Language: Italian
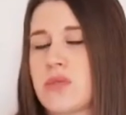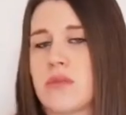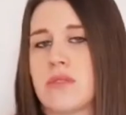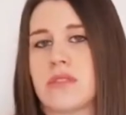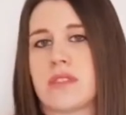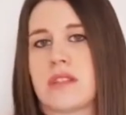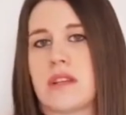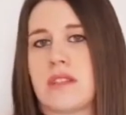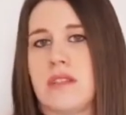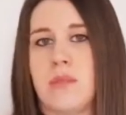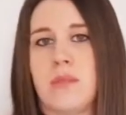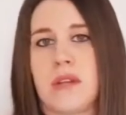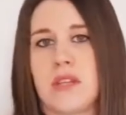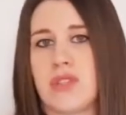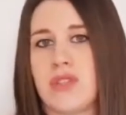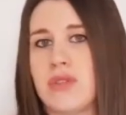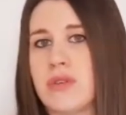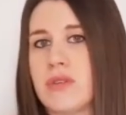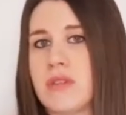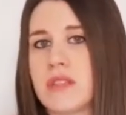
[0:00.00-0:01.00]
sono stati
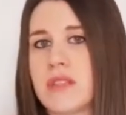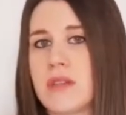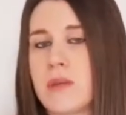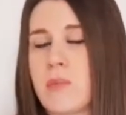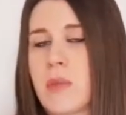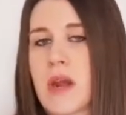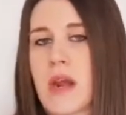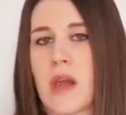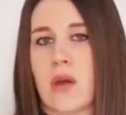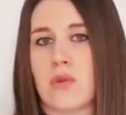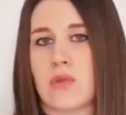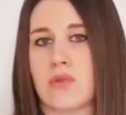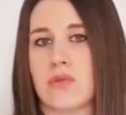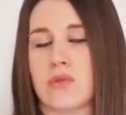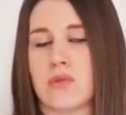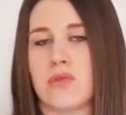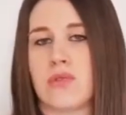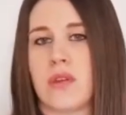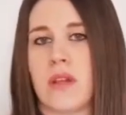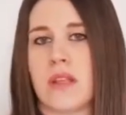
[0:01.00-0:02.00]
preziosi per la
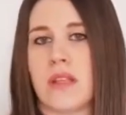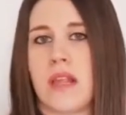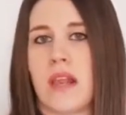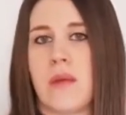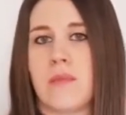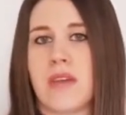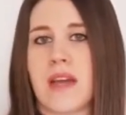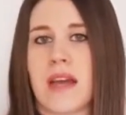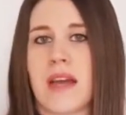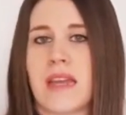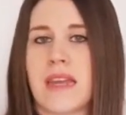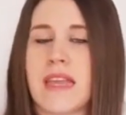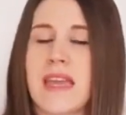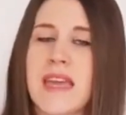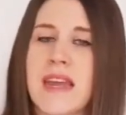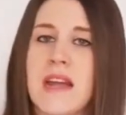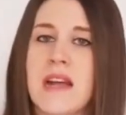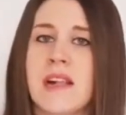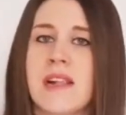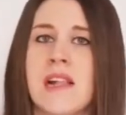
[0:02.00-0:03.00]
costruzione della mia
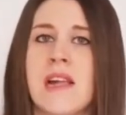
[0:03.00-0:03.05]
carriera,